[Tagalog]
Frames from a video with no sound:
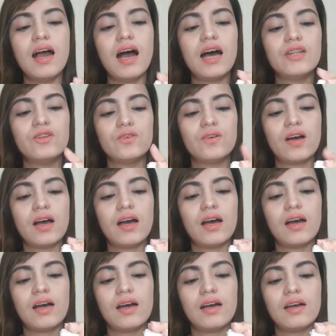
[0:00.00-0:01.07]
ano,
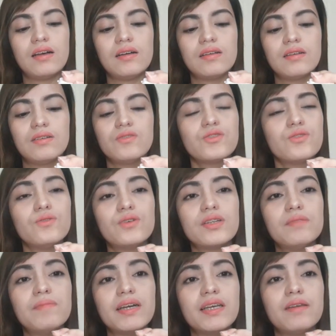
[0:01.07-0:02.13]
ah, gusto ko
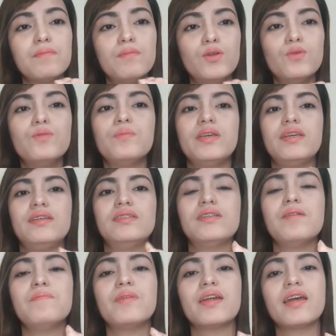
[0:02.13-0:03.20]
rin maging blue moon.
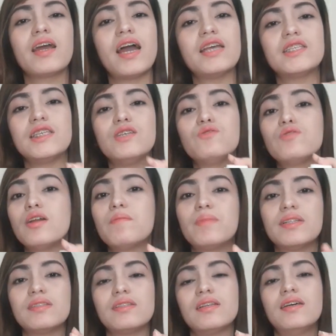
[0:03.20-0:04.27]
Siyempre, kahit sino
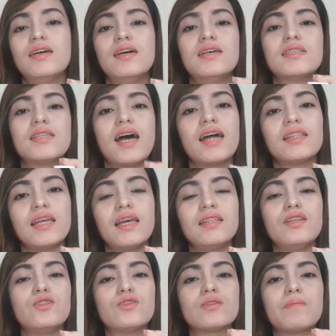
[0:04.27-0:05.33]
naman sa
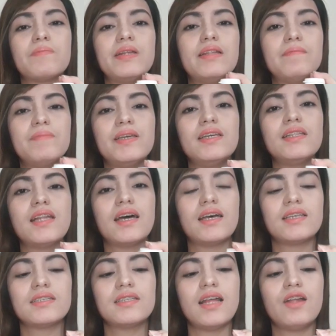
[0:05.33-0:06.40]
atin dito sa
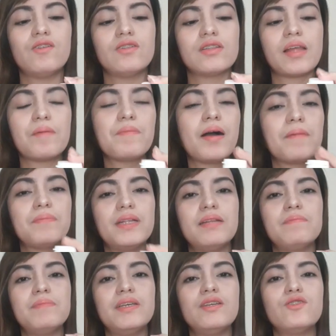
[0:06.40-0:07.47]
Pilipinas, lalo tayo mga
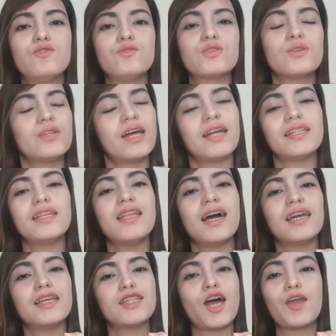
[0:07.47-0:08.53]
Pilipino, gusto natin
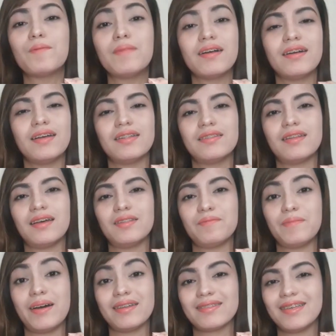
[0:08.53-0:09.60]
lagi tayong magaganda,
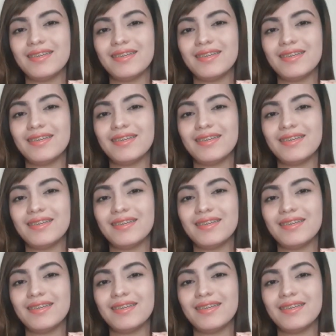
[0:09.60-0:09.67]
diba?